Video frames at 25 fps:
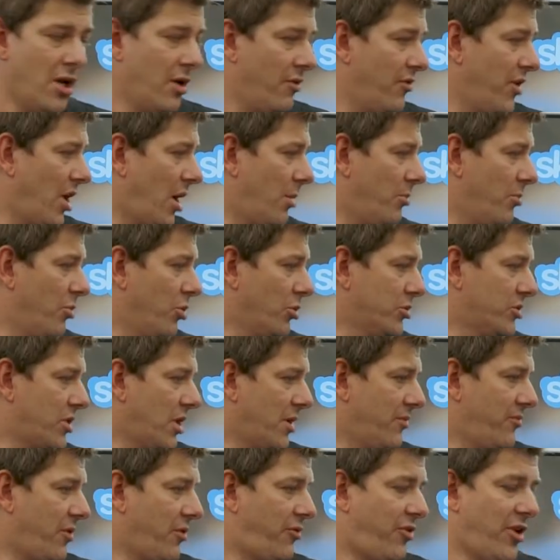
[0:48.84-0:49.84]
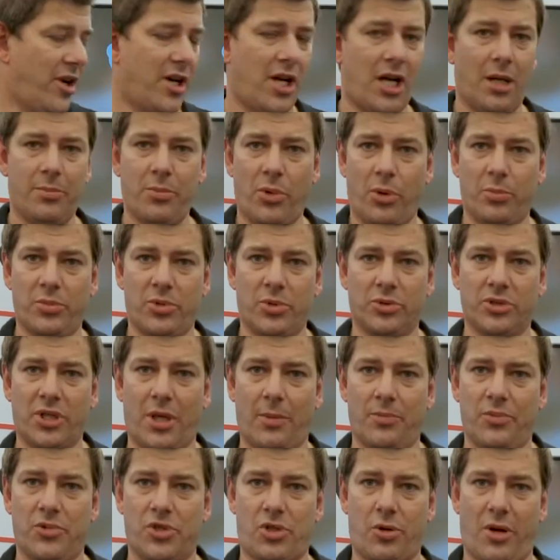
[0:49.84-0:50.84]
Wir, haben unseren, wir fangen an mit
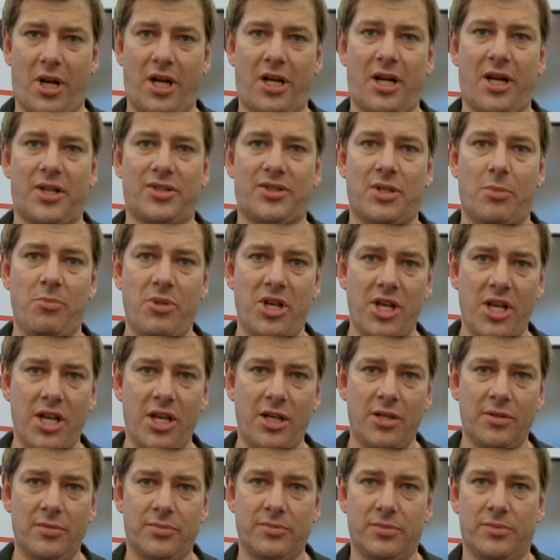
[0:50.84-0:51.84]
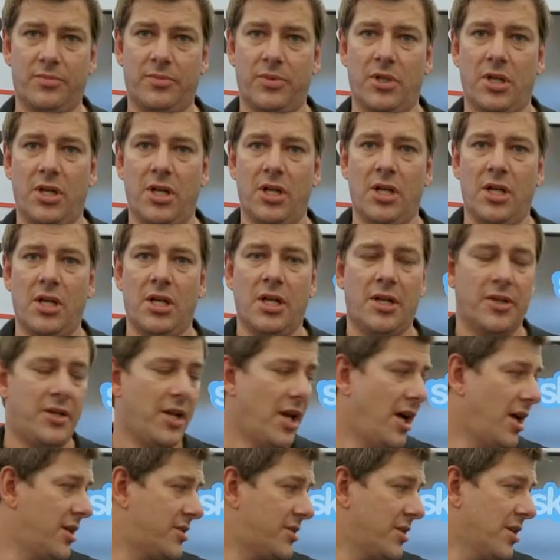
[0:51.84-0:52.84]
unserem TriCaster Mini.
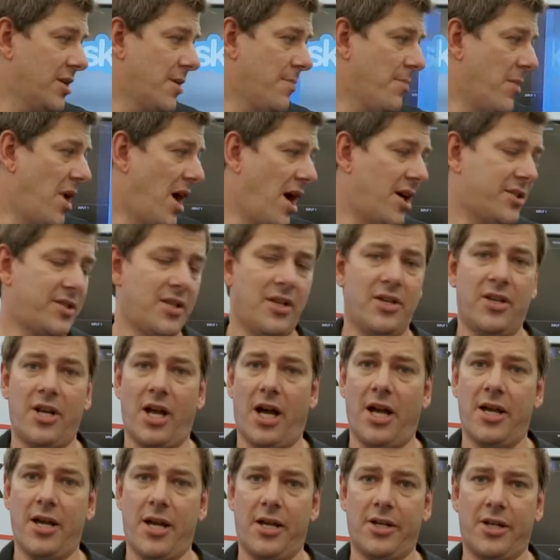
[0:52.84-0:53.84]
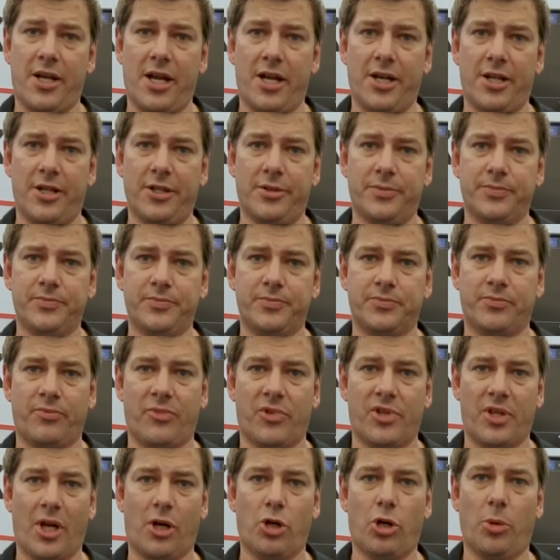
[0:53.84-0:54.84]
Der hat ähm, 8 NDI-Eingänge.
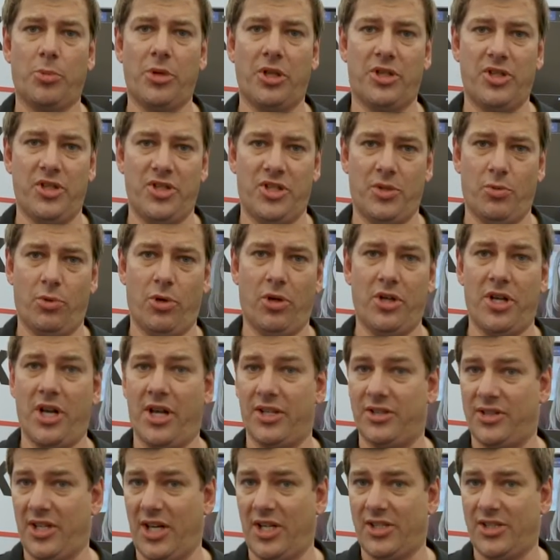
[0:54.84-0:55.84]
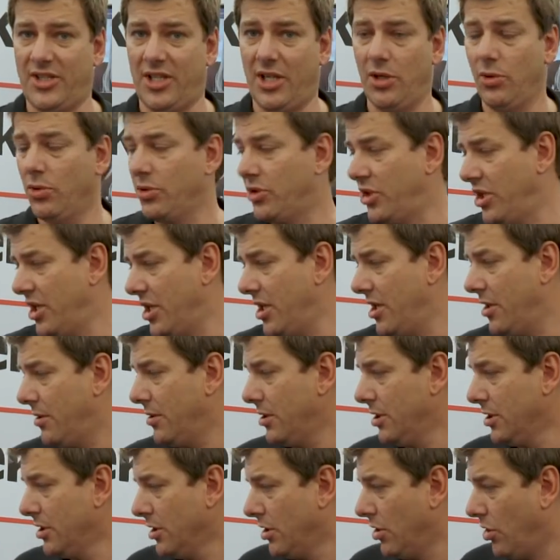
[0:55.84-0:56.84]
Dann kommt der TC1, der hat 16 und hier
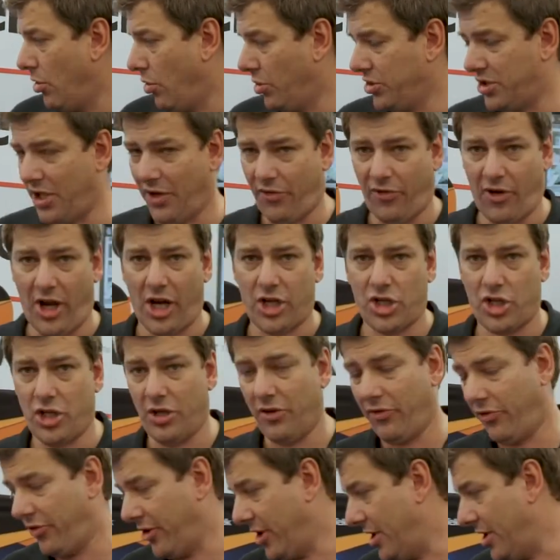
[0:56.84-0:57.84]
unser Flaggschiff,